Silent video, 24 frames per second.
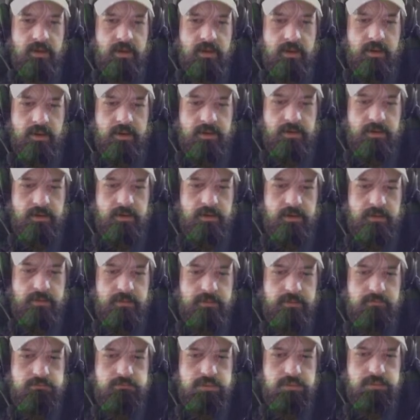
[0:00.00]
Also, äh,
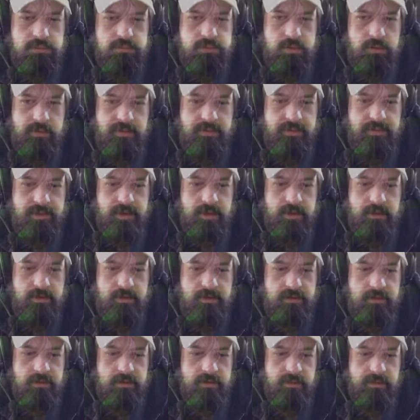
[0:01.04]
wäre
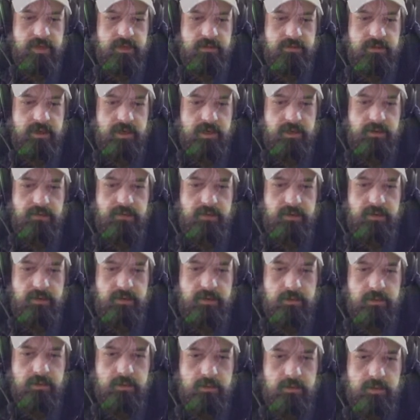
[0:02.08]
jetzt nicht meine Wahl
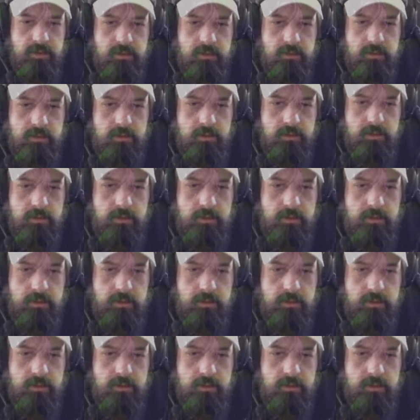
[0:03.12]
gewesen, aber gut.